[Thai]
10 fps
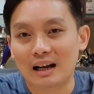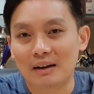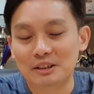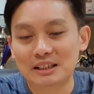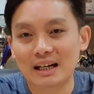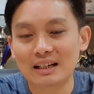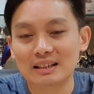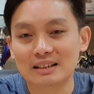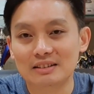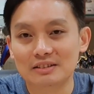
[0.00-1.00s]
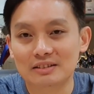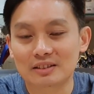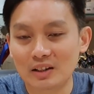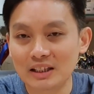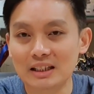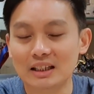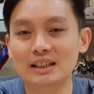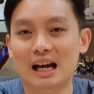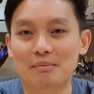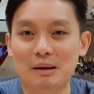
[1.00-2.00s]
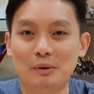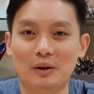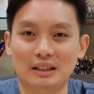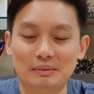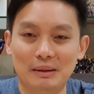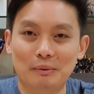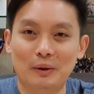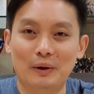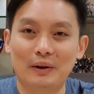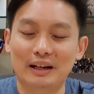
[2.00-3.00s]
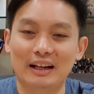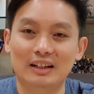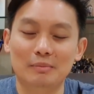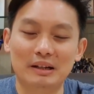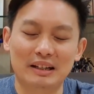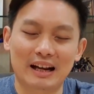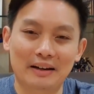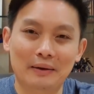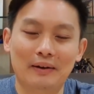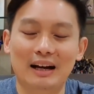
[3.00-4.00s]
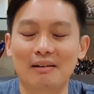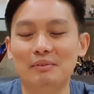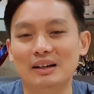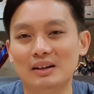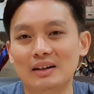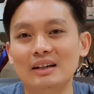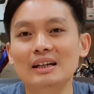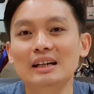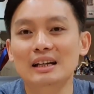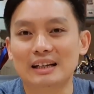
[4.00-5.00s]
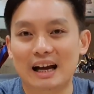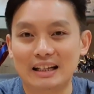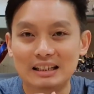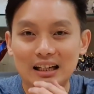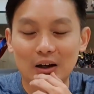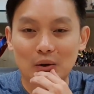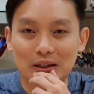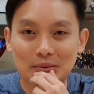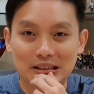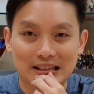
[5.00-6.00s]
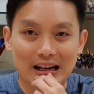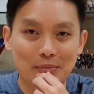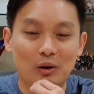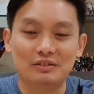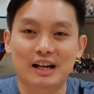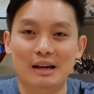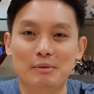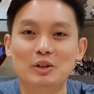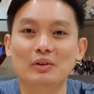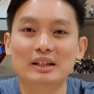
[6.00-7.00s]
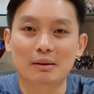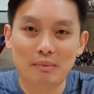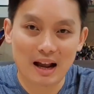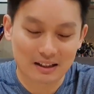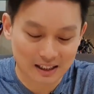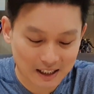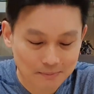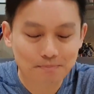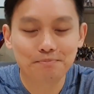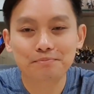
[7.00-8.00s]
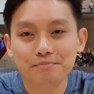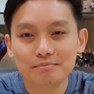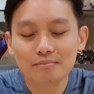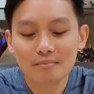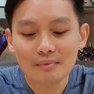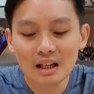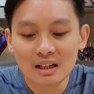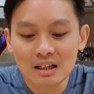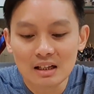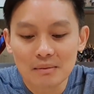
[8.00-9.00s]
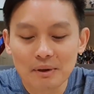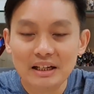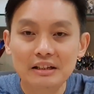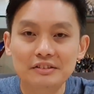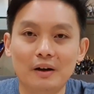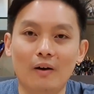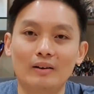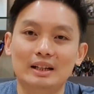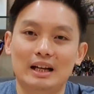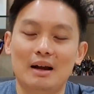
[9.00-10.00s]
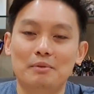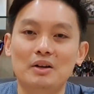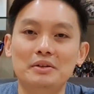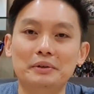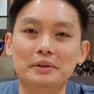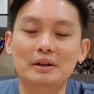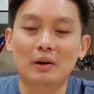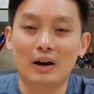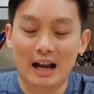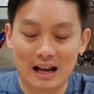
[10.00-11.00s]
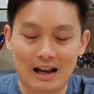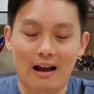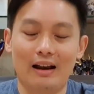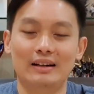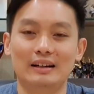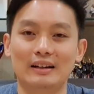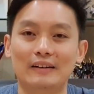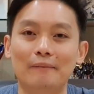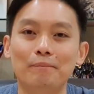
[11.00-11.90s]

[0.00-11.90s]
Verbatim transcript: เพราะฉะนั้นข้อที่1ก็คือการพักผ่อนที่เพียงพอนะก็เป็นการนอนหลับแล้วก็การที่เราทำจิตใจให้ผ่องใส ไม่ต้องเครียดมากนะครับประเด็นที่2นะครับก็คือเรื่องของอาหารนะ